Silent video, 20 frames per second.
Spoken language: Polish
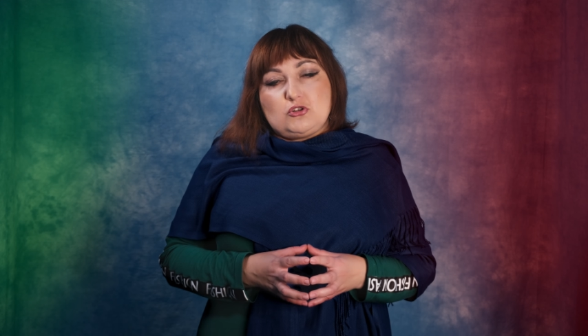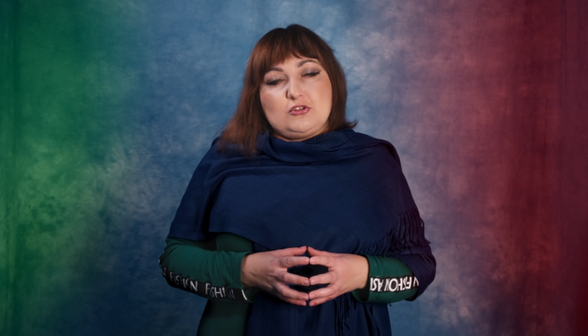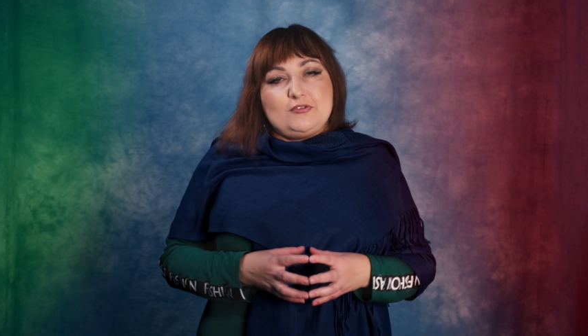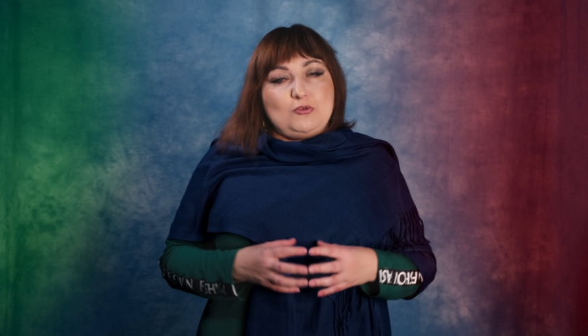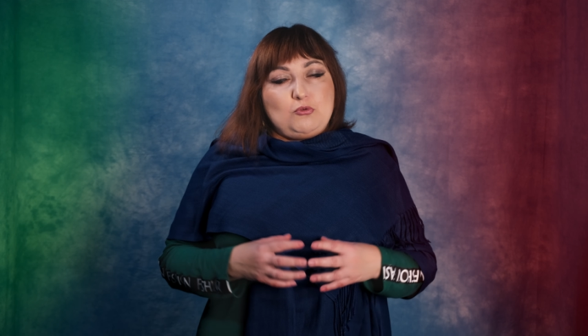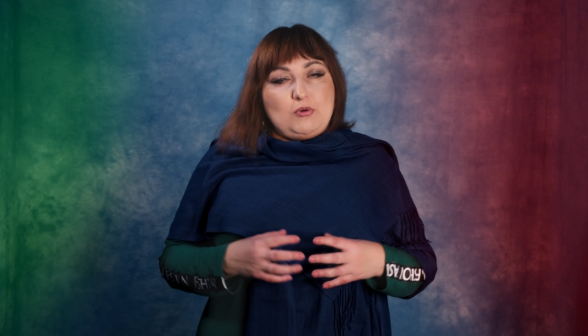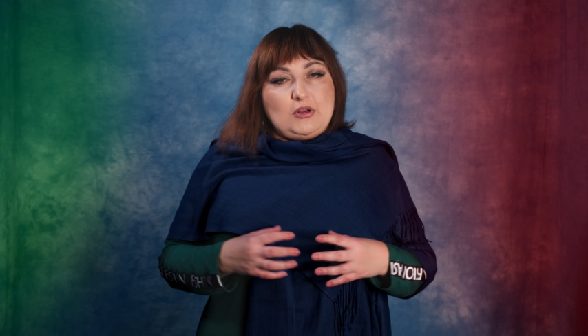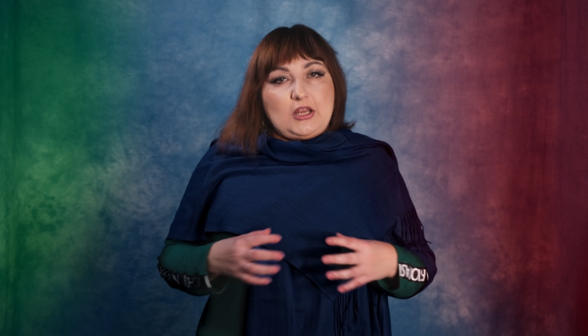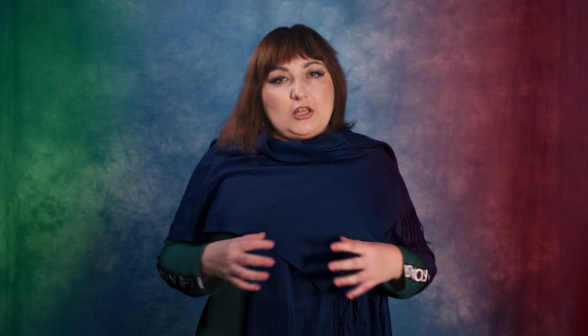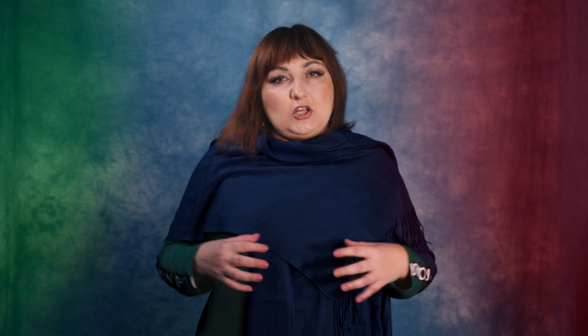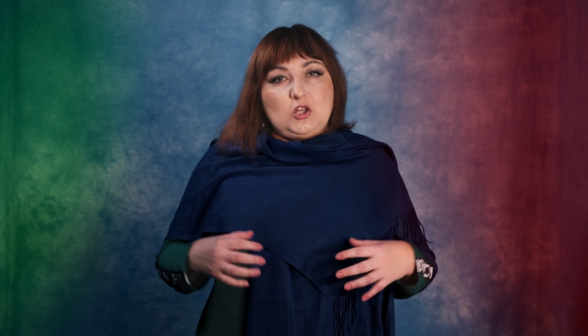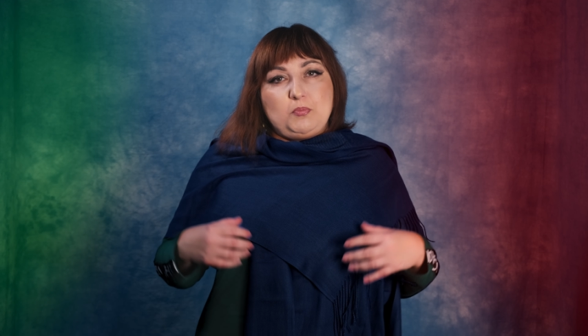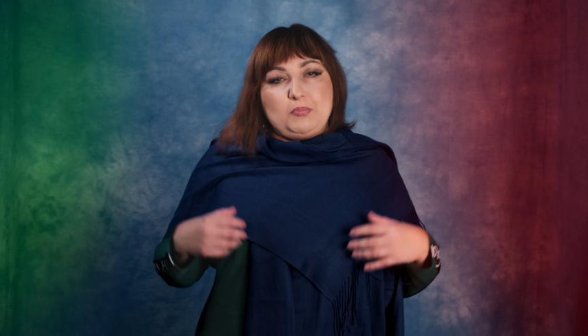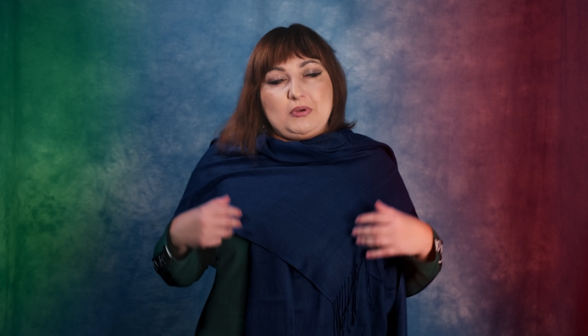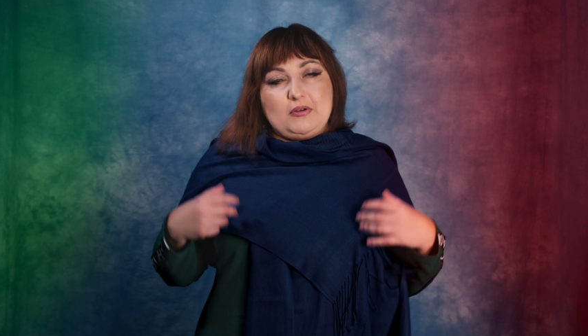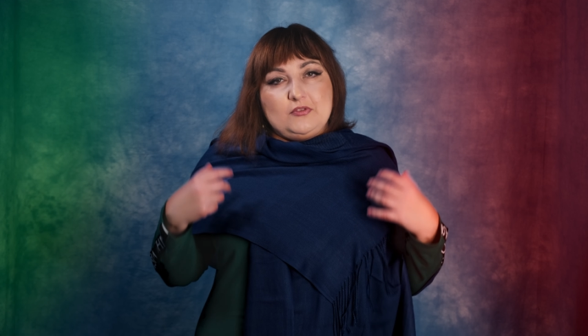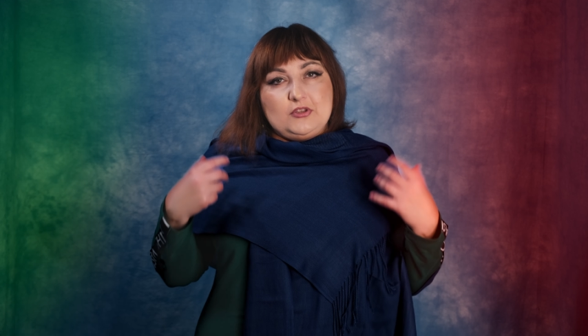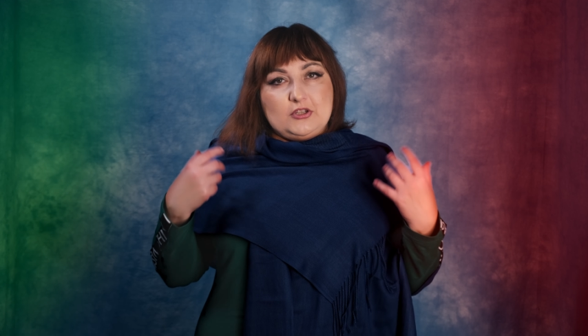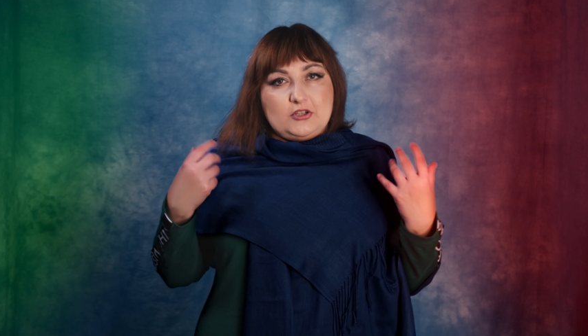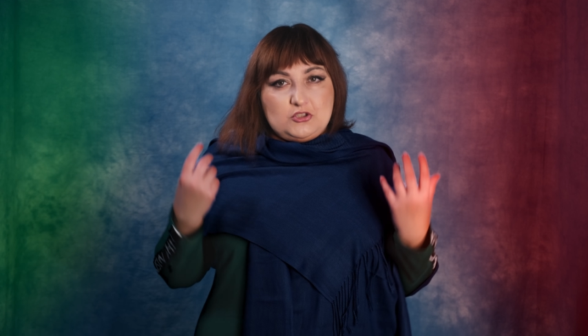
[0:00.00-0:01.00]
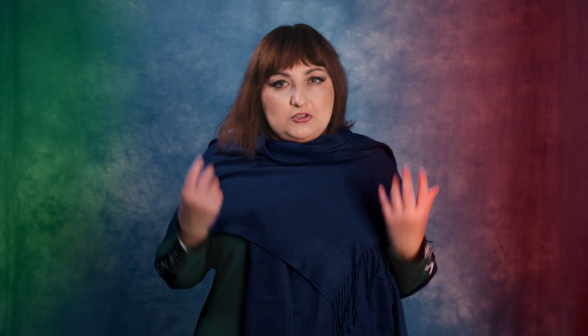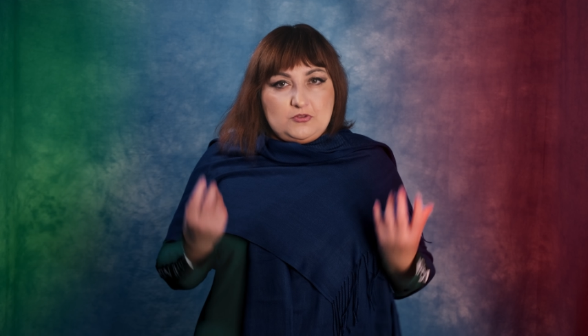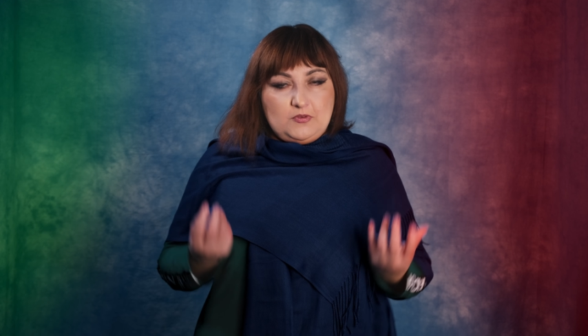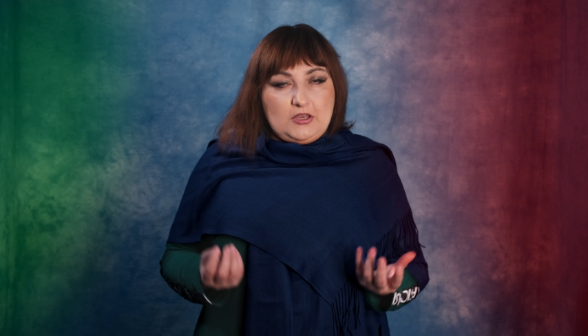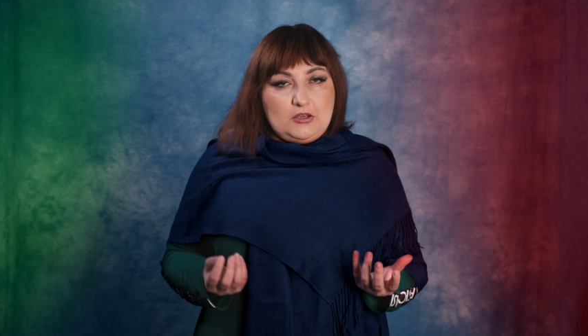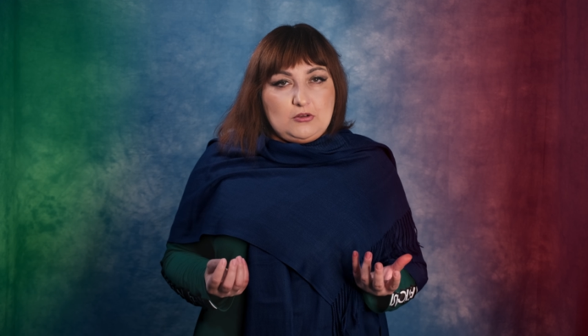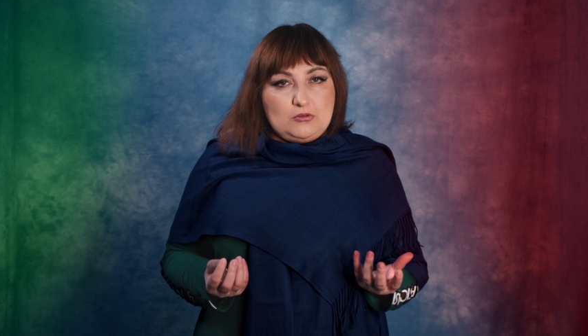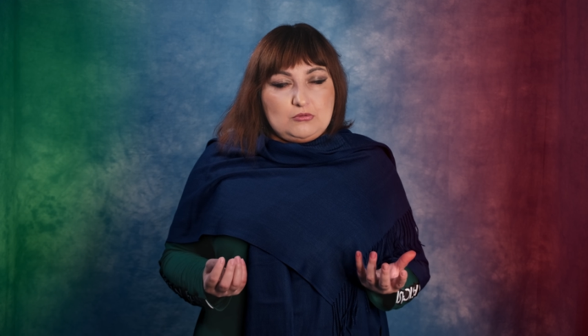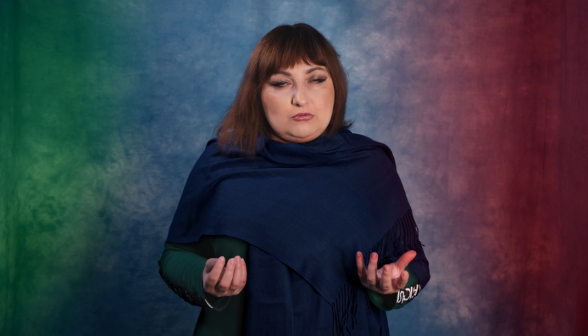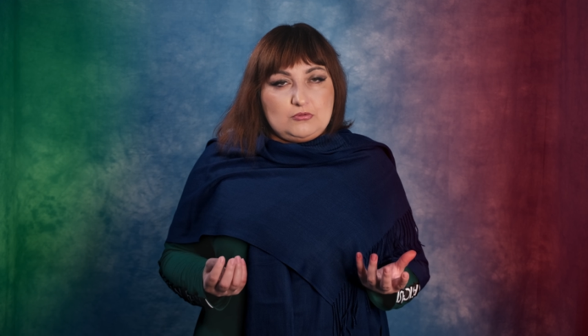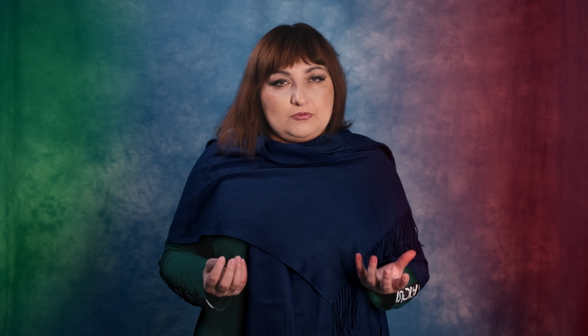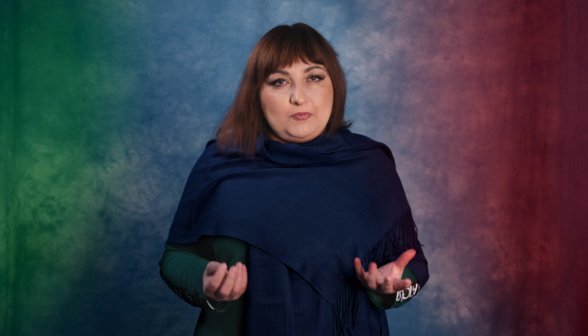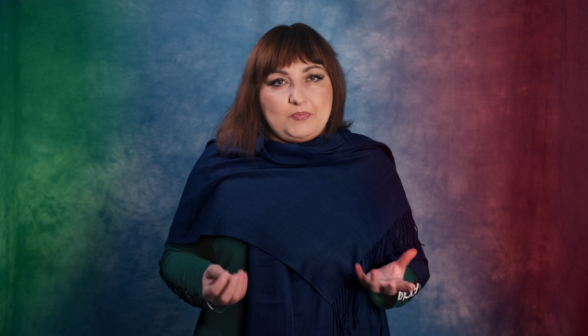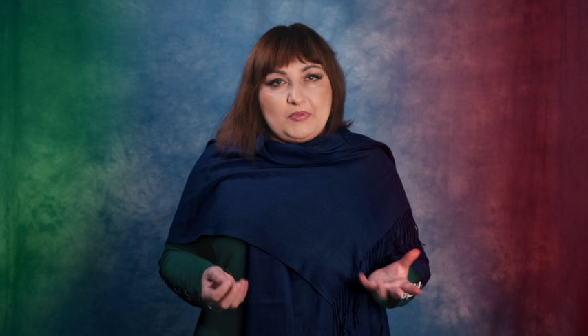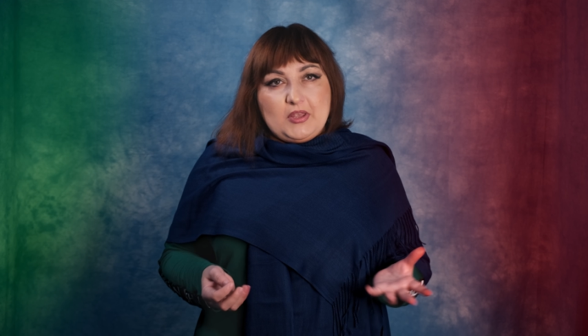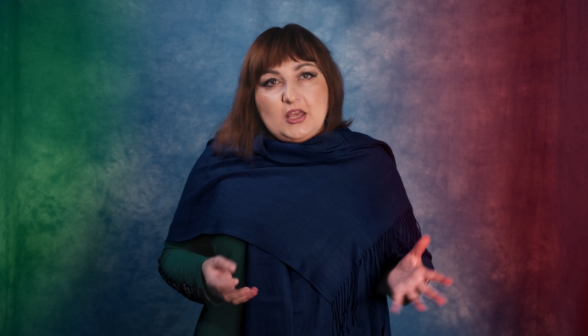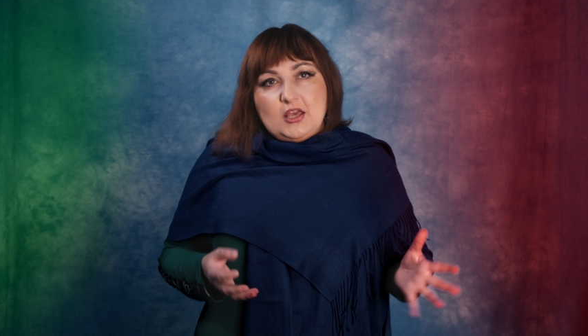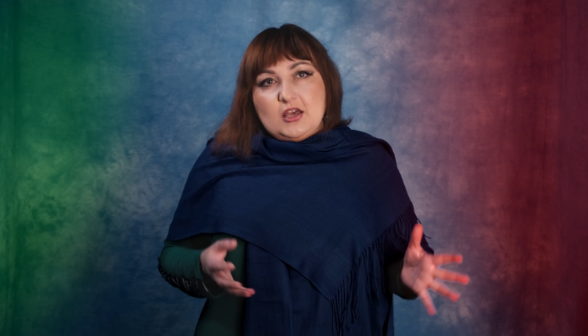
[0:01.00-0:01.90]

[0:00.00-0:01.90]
odwołania do pewnych dźwięków.